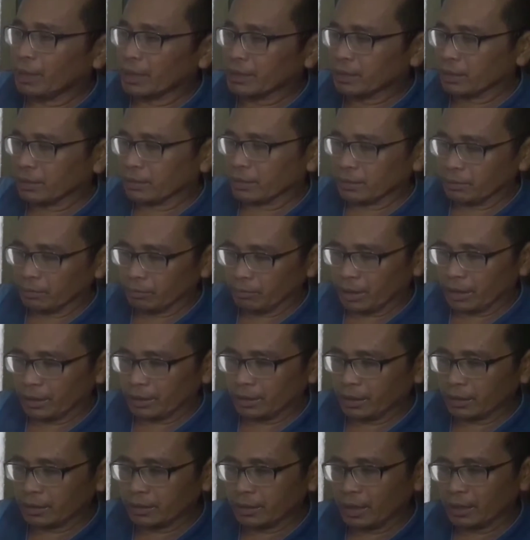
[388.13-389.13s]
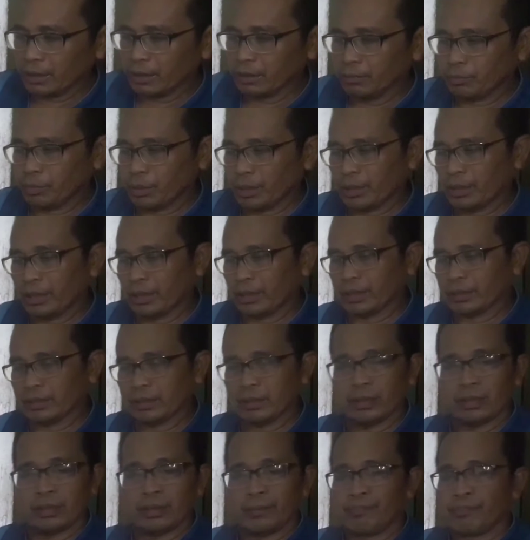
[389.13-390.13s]
basta balat ng sagin pwede
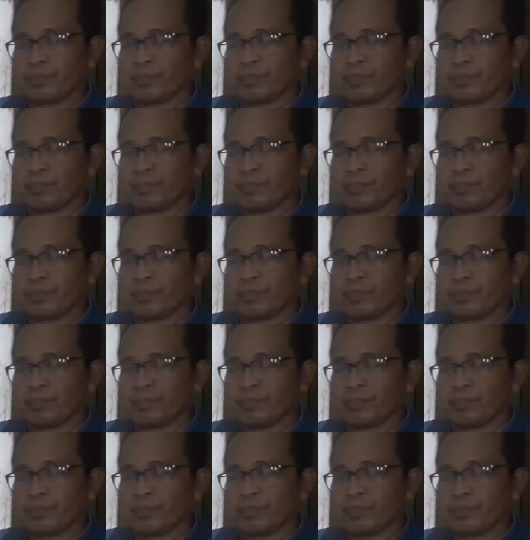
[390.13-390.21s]
kasi